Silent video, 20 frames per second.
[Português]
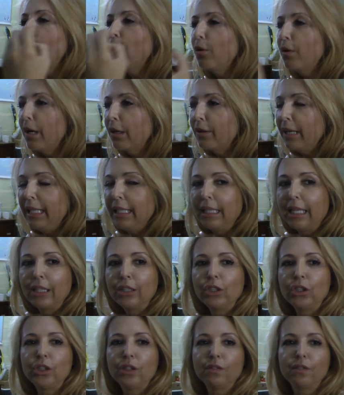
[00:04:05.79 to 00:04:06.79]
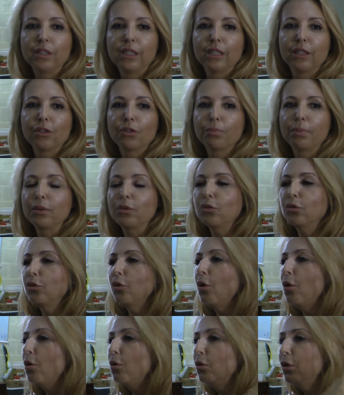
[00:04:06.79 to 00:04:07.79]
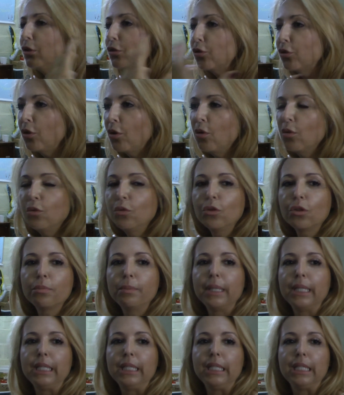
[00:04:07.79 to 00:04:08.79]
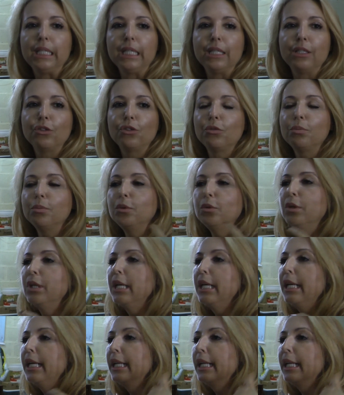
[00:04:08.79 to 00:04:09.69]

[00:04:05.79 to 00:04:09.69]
com a qualidade de vida das pessoas, com o urbanismo,